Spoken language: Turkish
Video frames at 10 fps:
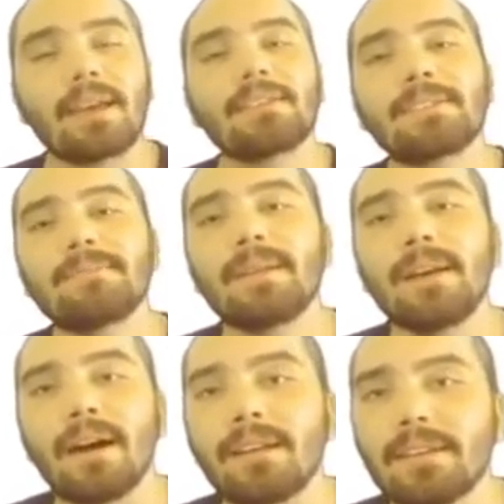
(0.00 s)
Yani cismin
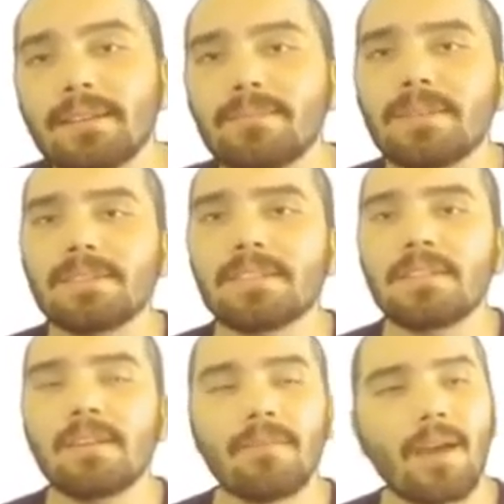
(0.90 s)
hareket etmesi
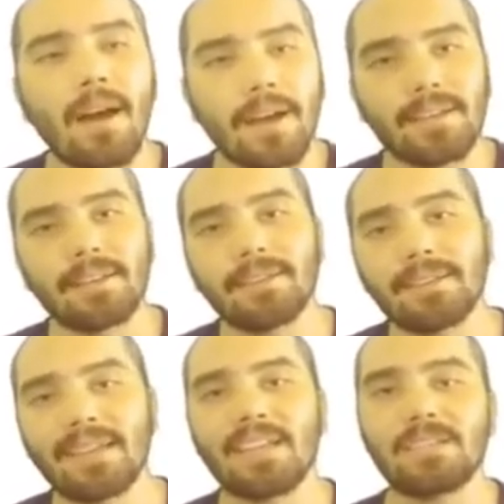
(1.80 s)
için veya
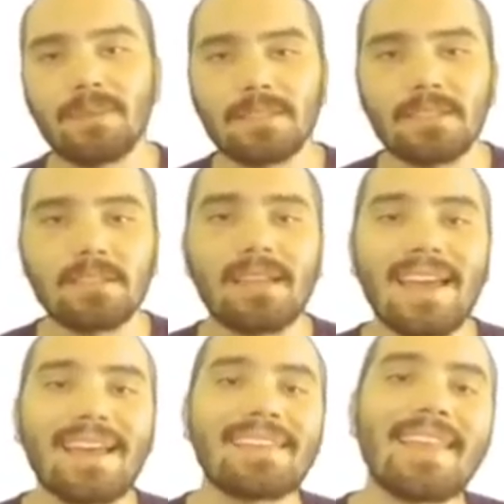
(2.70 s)
hareketin değişmesi için
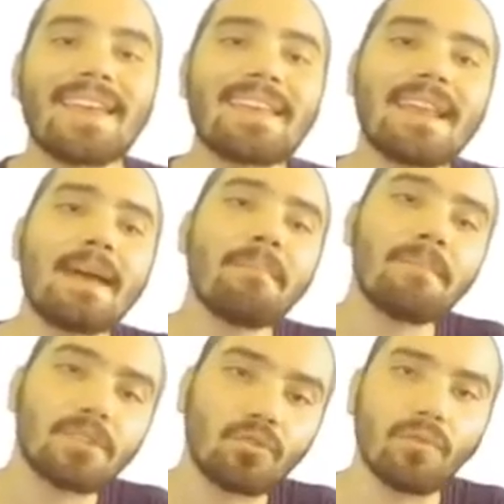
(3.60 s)

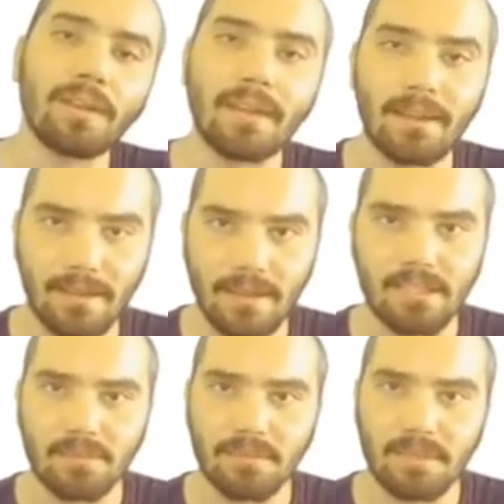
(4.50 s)
dengelenmemiş kuvvetlere
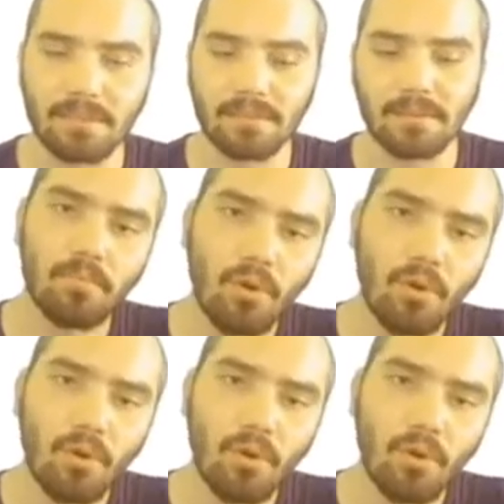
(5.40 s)
ihtiyacımız var.